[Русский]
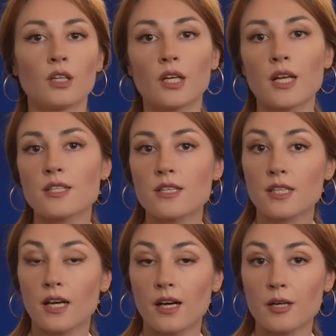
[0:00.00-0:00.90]

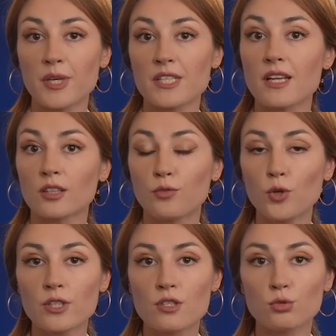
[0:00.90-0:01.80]
Российская армия за
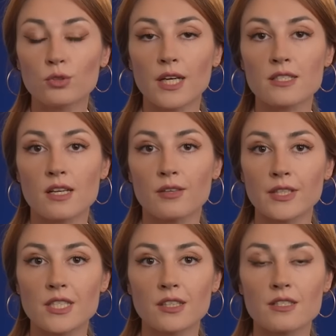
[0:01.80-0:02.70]
двое суток
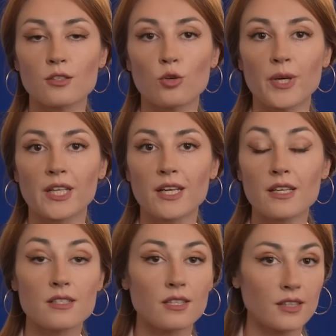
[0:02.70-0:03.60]
захватила село
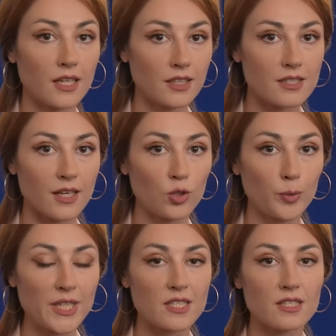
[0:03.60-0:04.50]
Прогресс Донецкой
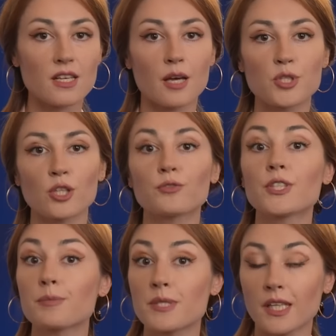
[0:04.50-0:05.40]
области, сообщает в
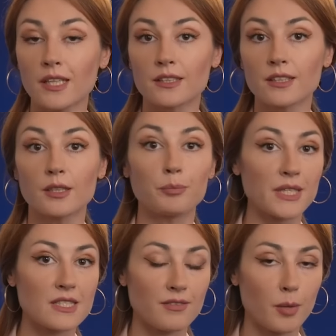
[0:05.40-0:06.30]
Дедстейт.
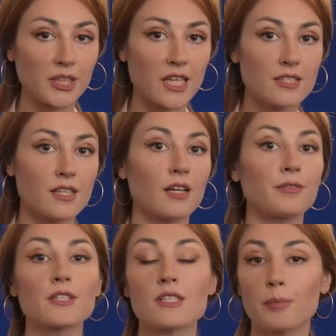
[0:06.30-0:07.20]
По словам аналитиков,
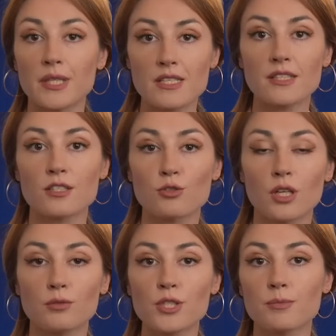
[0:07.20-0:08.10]
за последние
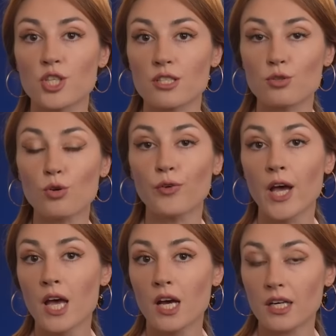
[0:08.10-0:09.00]
48 часов
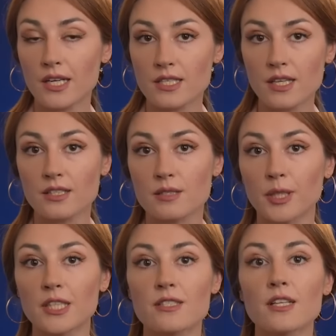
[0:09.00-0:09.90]
россияне
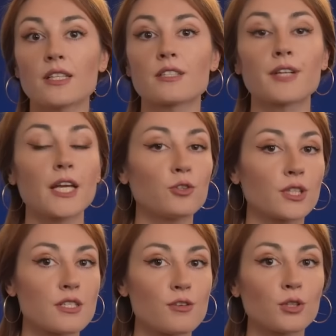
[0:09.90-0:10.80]
смогли сделать в
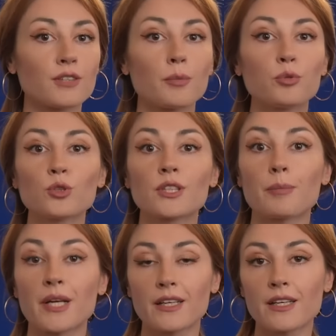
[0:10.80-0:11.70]
районе населенного пункта
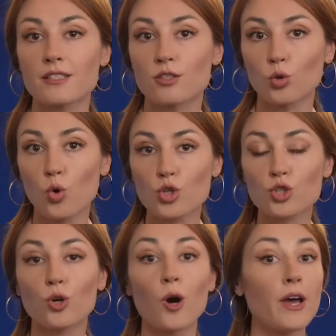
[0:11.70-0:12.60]
Прогресс то,
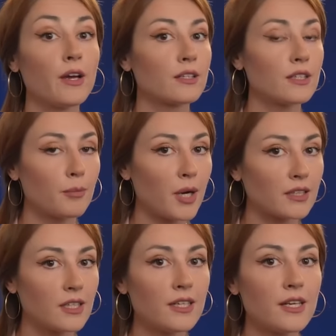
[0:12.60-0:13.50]
что не
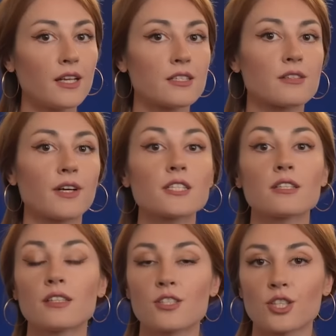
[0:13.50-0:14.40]
могли
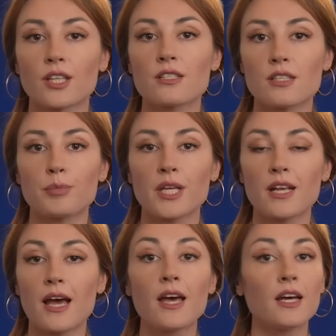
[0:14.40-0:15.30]
реализовать начиная с
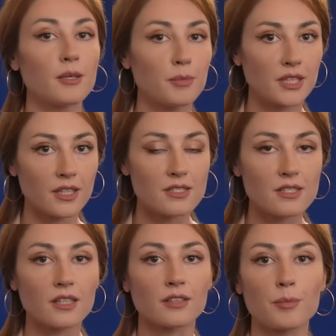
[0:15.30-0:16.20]
апреля. Именно
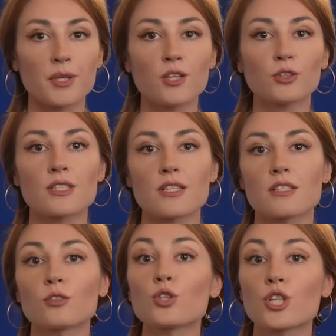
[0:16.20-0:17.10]
с этого периода за
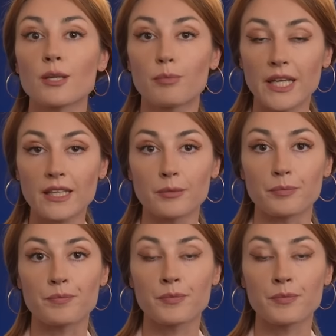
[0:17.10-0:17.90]
село шли бои.